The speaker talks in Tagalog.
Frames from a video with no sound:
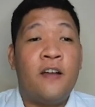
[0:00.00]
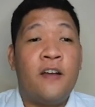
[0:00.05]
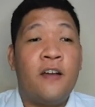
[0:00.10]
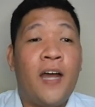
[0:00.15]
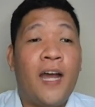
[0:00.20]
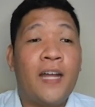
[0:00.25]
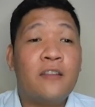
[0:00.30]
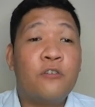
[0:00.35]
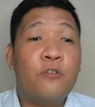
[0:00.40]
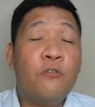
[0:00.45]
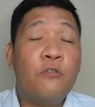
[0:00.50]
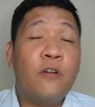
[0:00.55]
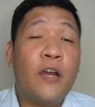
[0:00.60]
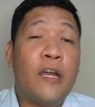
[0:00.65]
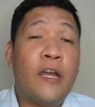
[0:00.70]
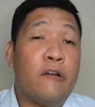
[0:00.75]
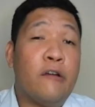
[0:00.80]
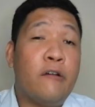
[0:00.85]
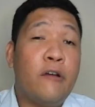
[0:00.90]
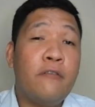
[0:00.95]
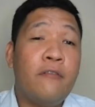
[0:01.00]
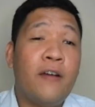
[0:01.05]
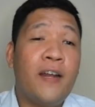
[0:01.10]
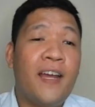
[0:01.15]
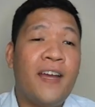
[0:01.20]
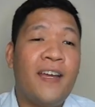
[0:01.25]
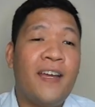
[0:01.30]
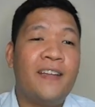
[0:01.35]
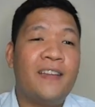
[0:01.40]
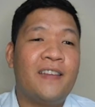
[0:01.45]
At kung kayo ay
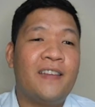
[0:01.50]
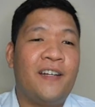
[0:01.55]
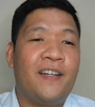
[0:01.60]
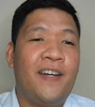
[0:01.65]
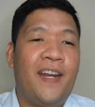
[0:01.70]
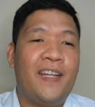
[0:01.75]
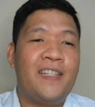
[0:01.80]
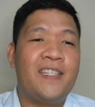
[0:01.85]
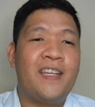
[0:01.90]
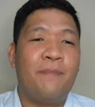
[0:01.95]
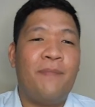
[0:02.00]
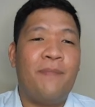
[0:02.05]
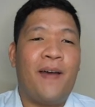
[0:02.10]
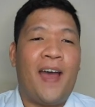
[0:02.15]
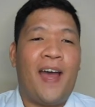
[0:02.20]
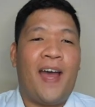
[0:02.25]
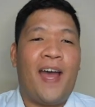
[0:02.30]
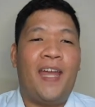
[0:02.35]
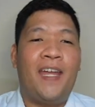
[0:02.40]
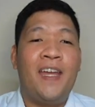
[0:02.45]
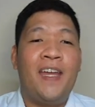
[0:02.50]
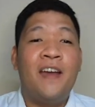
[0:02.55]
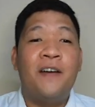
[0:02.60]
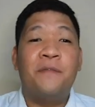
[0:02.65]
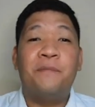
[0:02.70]
walang internet sa bahay,